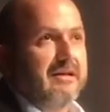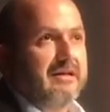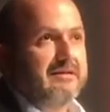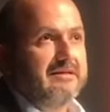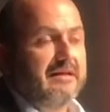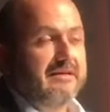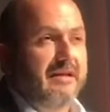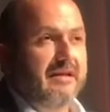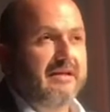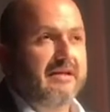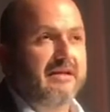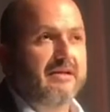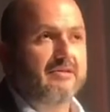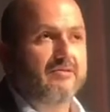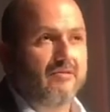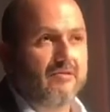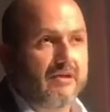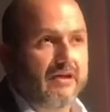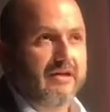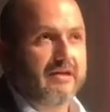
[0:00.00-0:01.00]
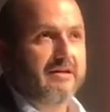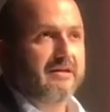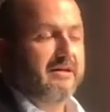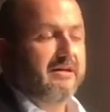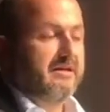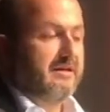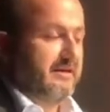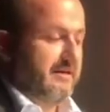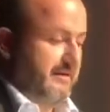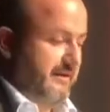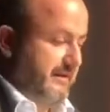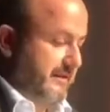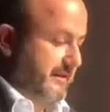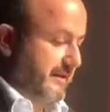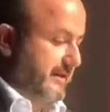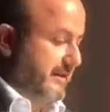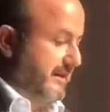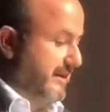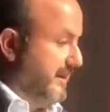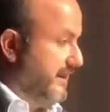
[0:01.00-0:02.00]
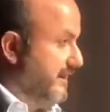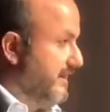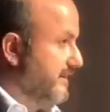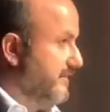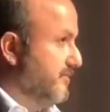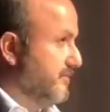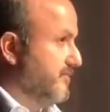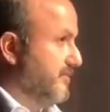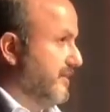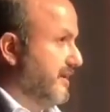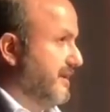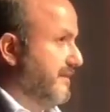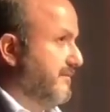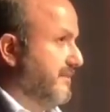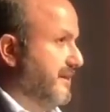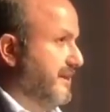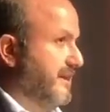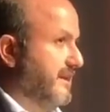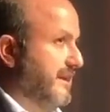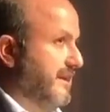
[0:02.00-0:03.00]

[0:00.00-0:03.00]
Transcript: es la trayectoria que, tiene la doctora Ana María de